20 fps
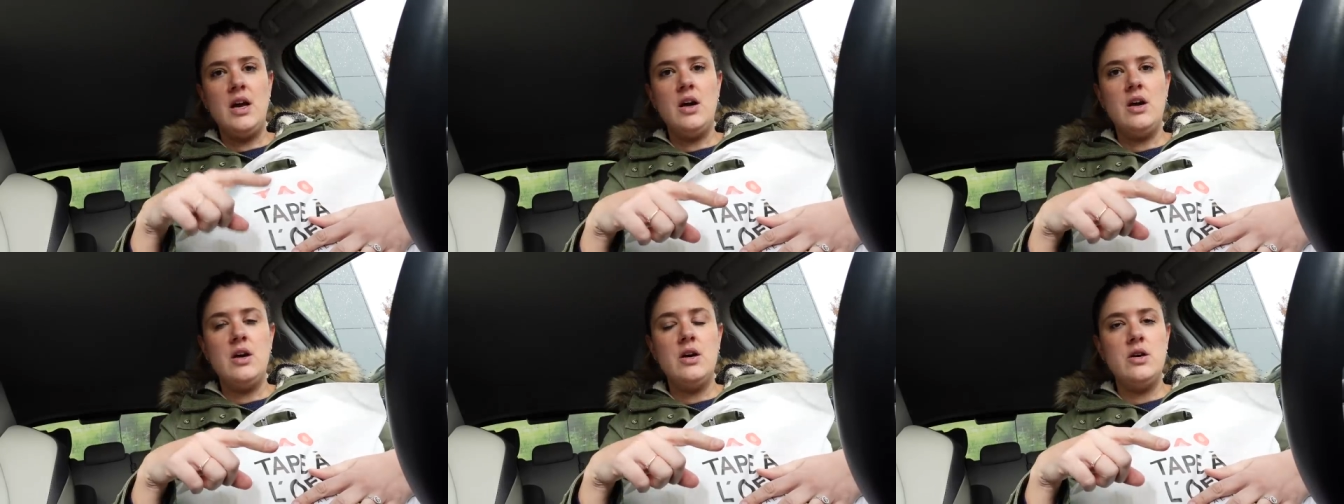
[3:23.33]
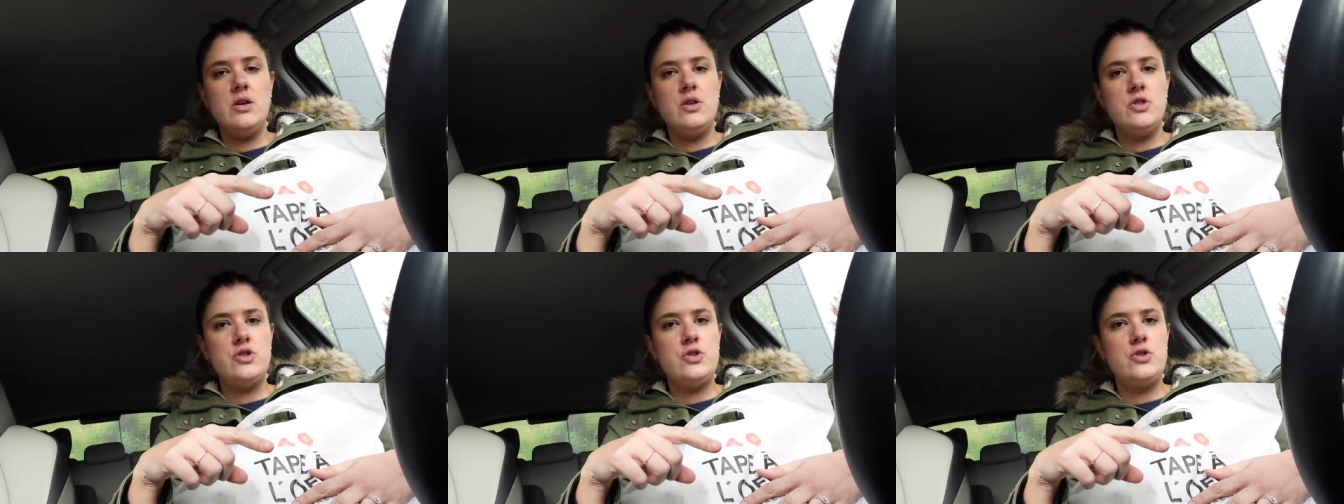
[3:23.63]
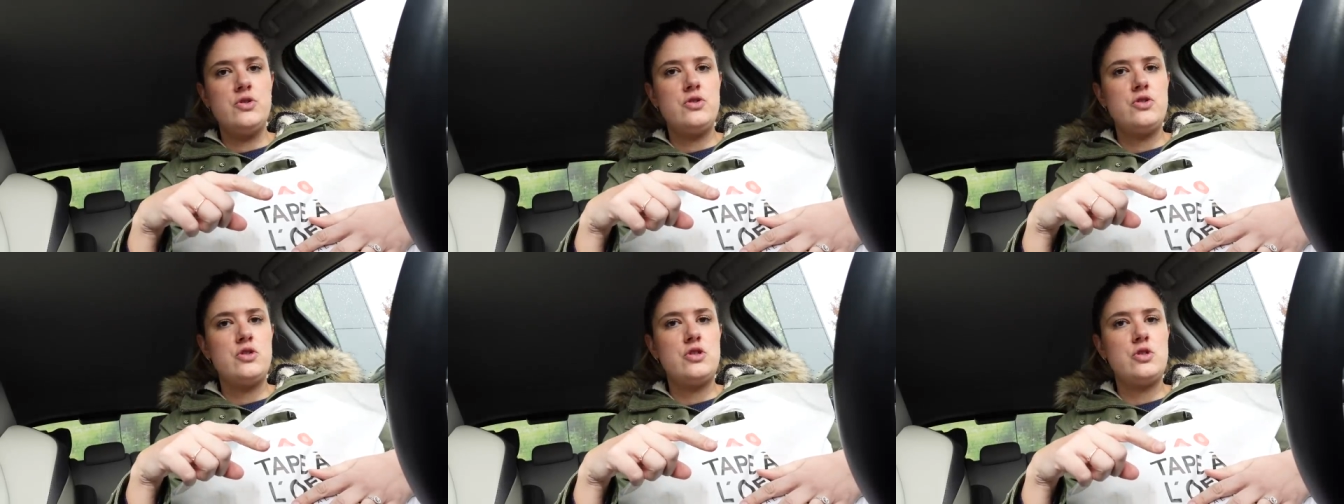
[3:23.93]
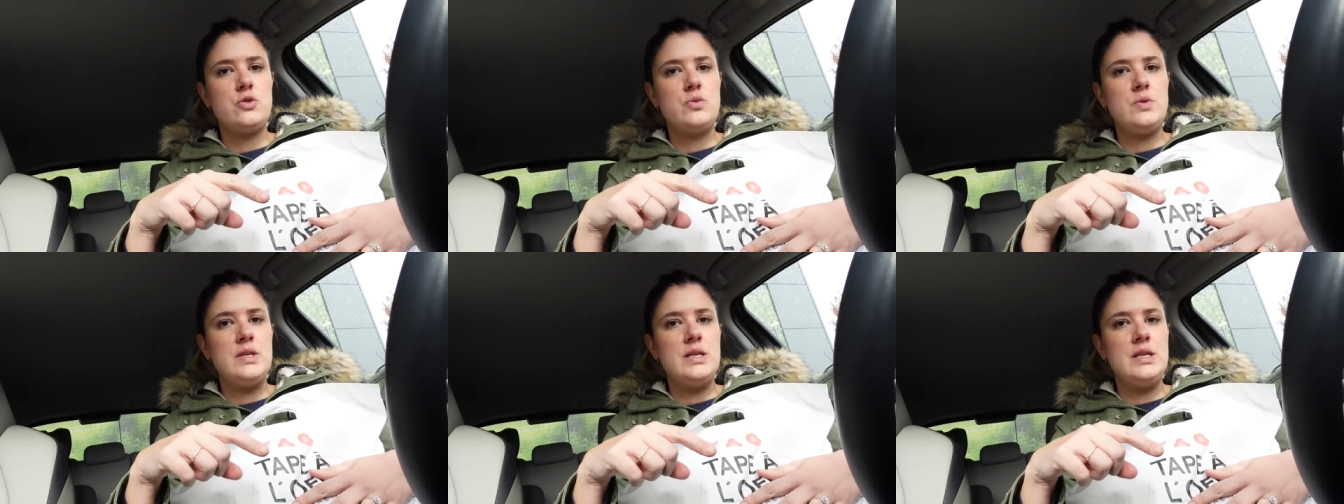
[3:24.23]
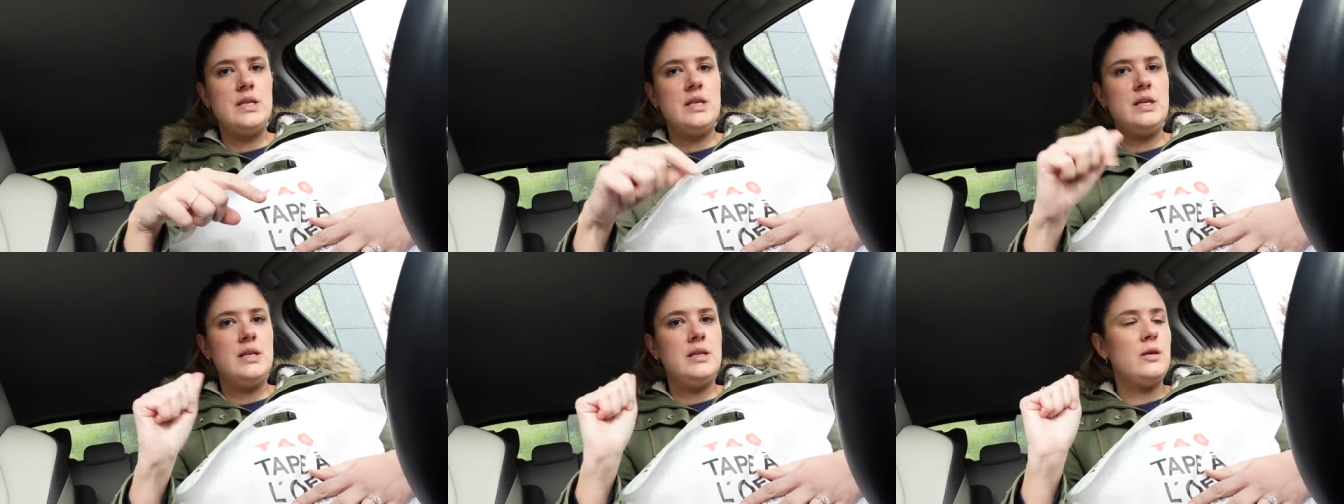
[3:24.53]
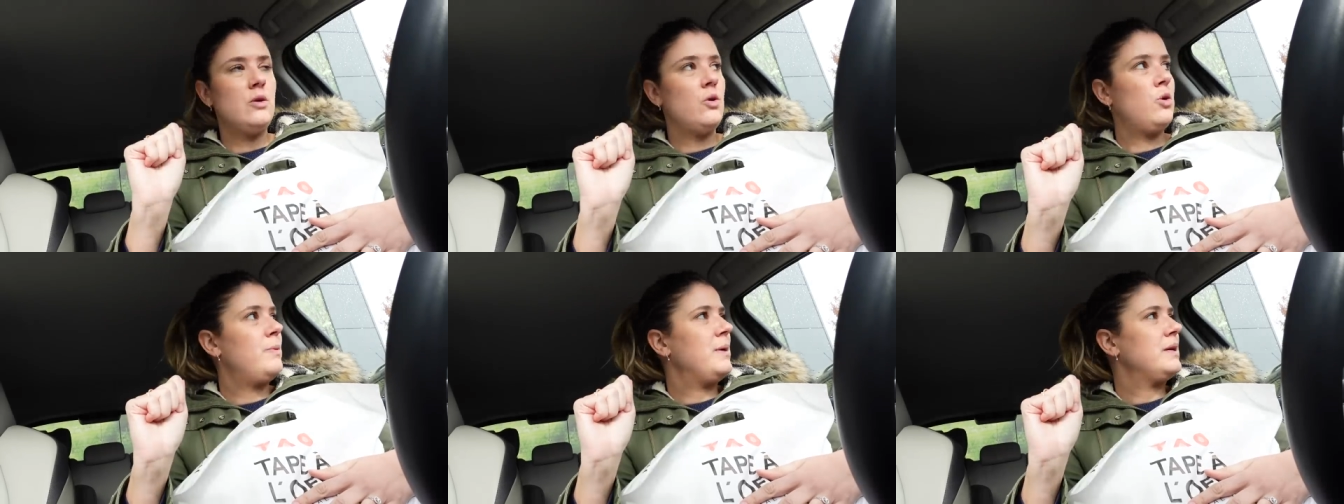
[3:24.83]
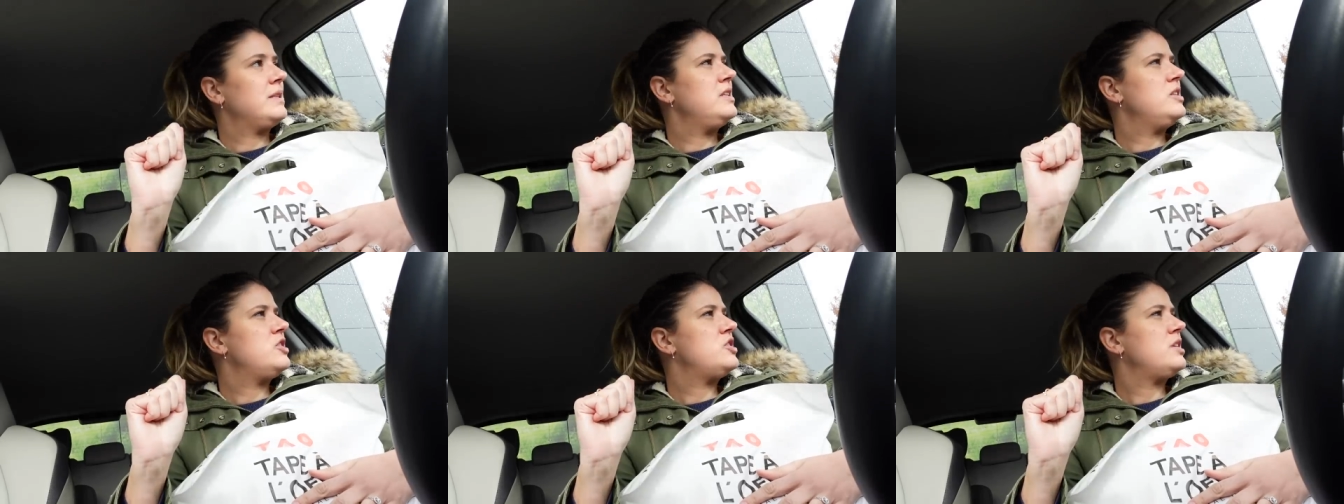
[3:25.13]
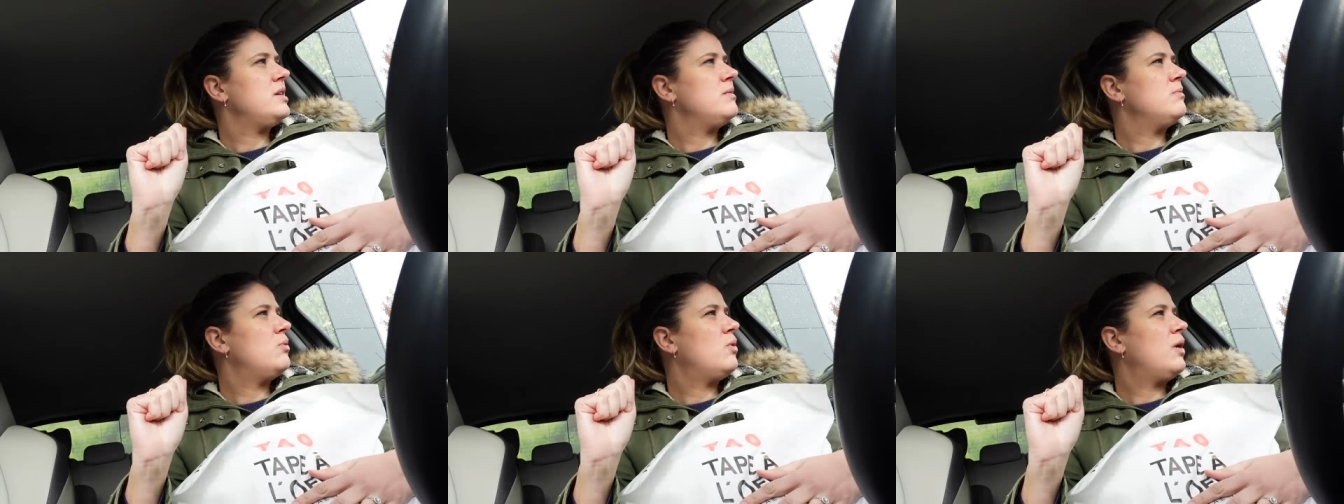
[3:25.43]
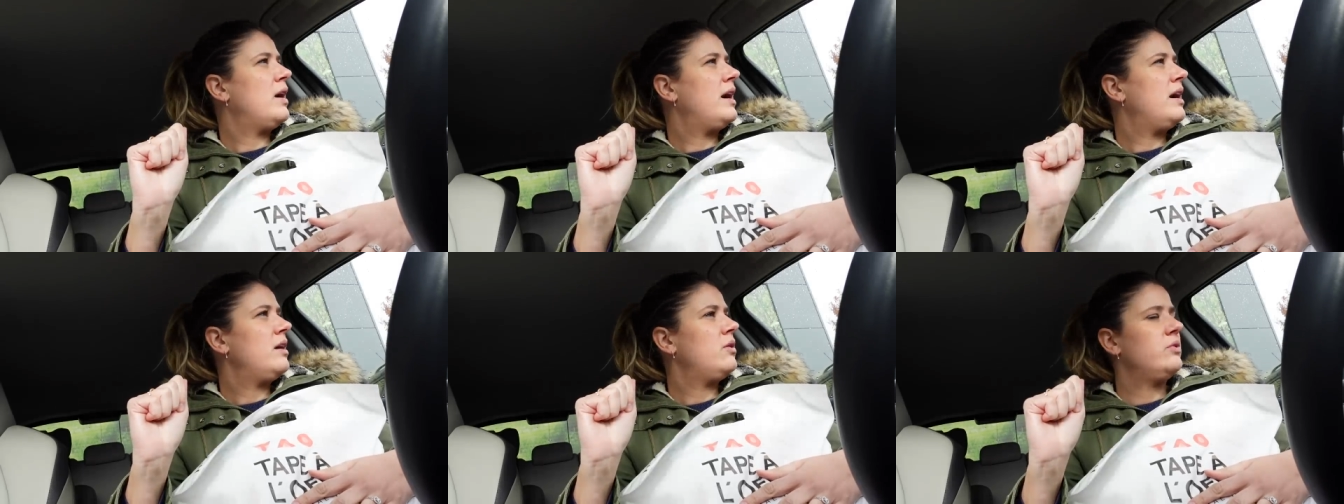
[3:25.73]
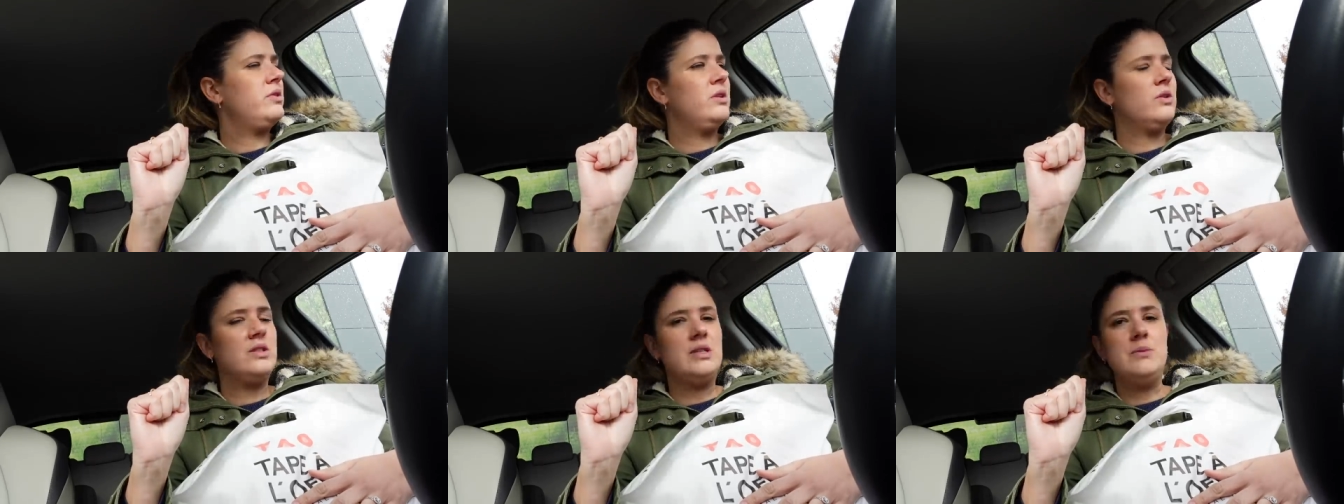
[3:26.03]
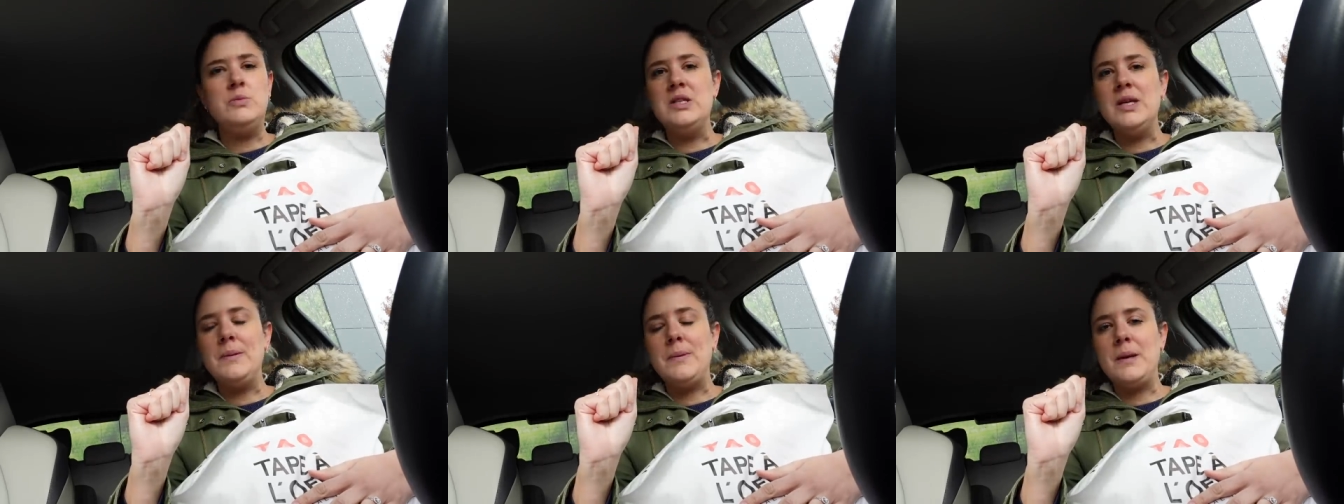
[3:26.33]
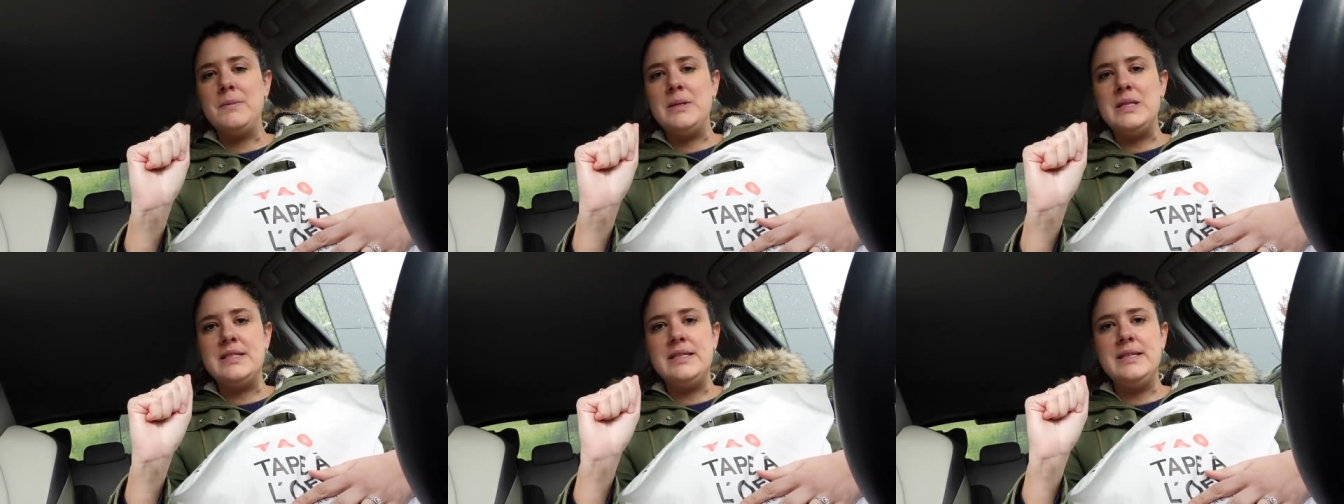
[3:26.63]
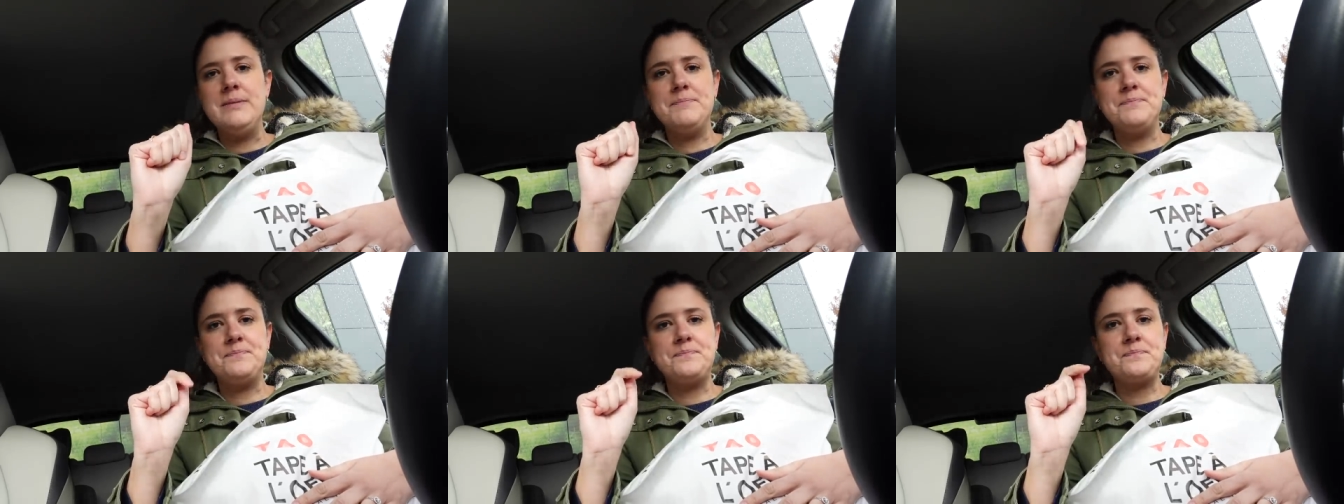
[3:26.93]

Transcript: Euh, je suis repartie de chez moi, on est en début d'après-midi.